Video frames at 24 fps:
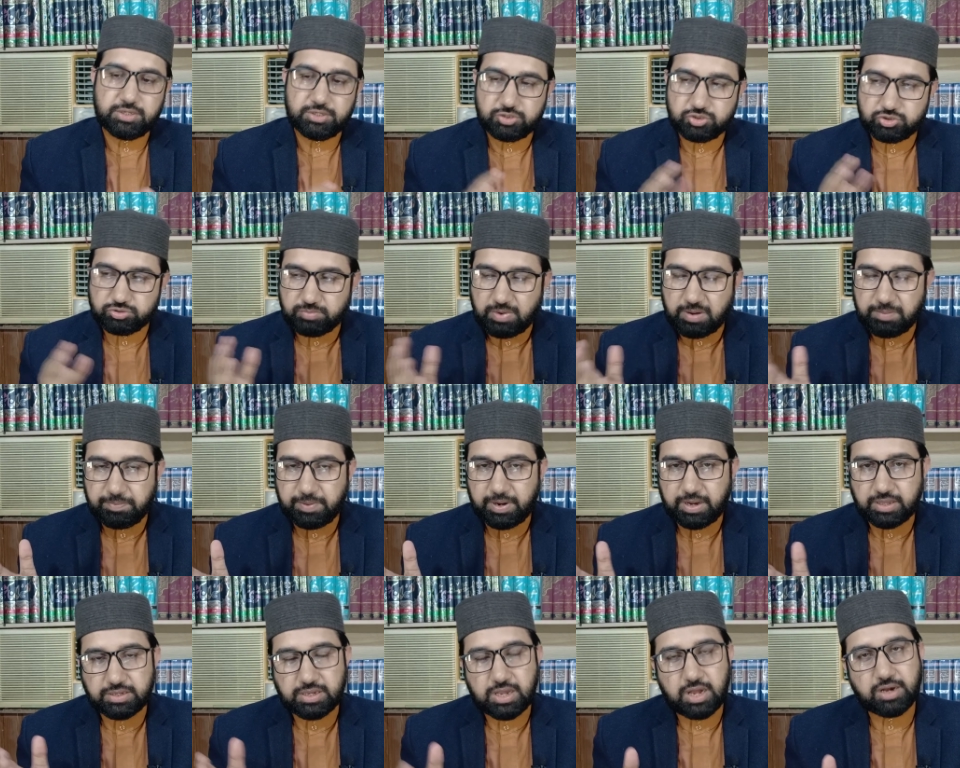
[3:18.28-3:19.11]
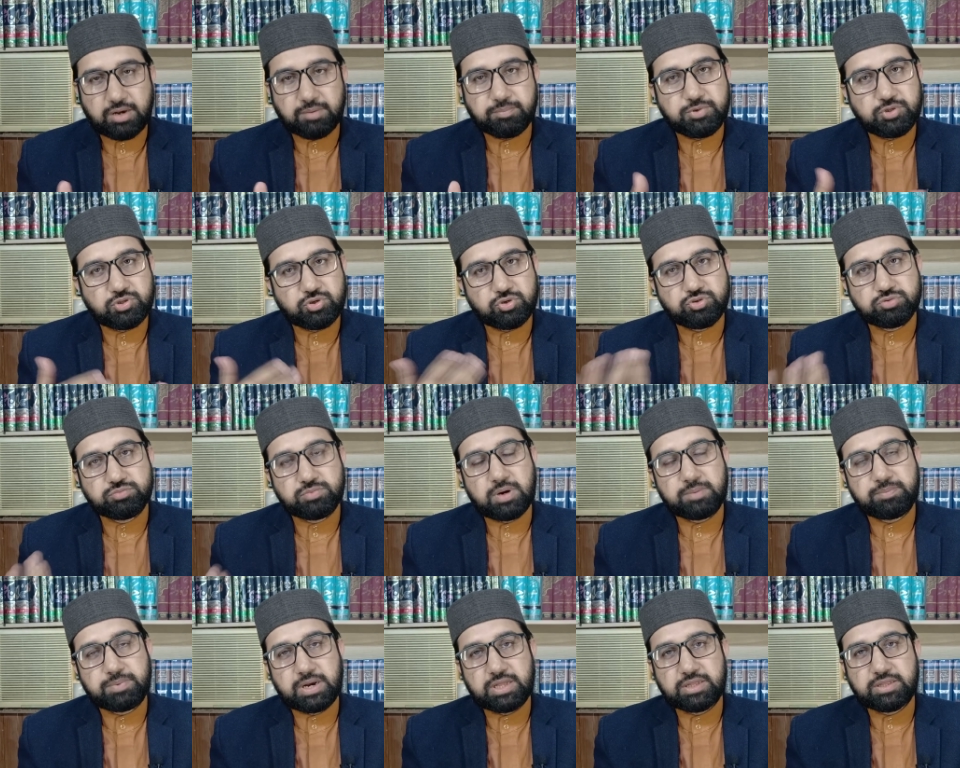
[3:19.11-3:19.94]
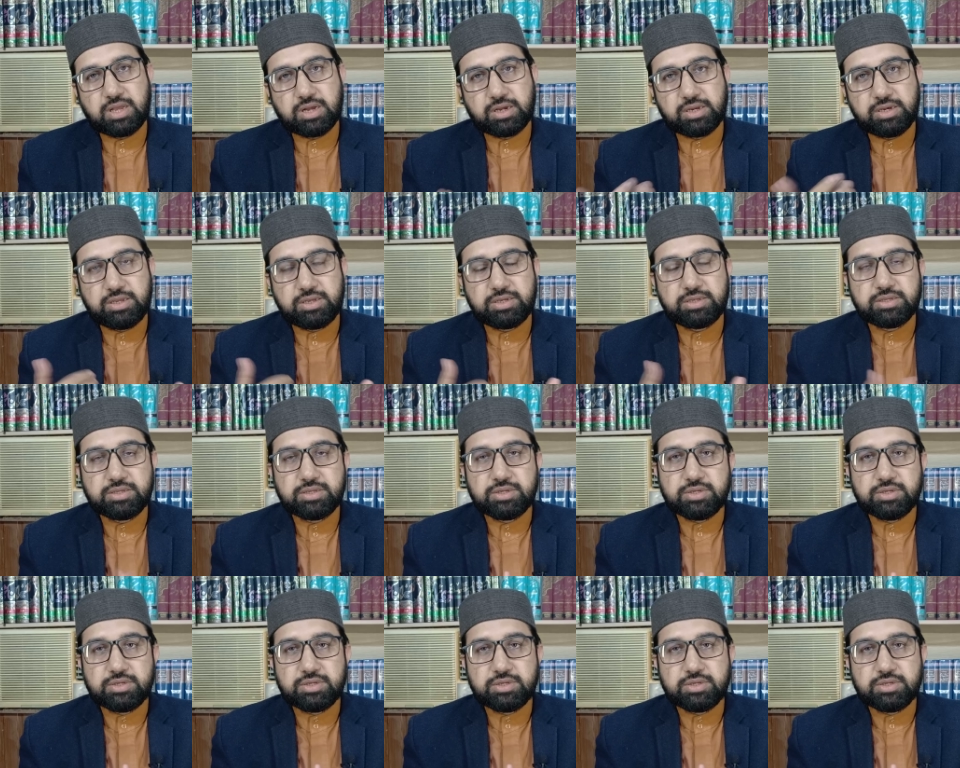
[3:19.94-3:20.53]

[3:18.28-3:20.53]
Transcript: जुमा पड़ा यार अभी तो जुमा पड़ा था अगले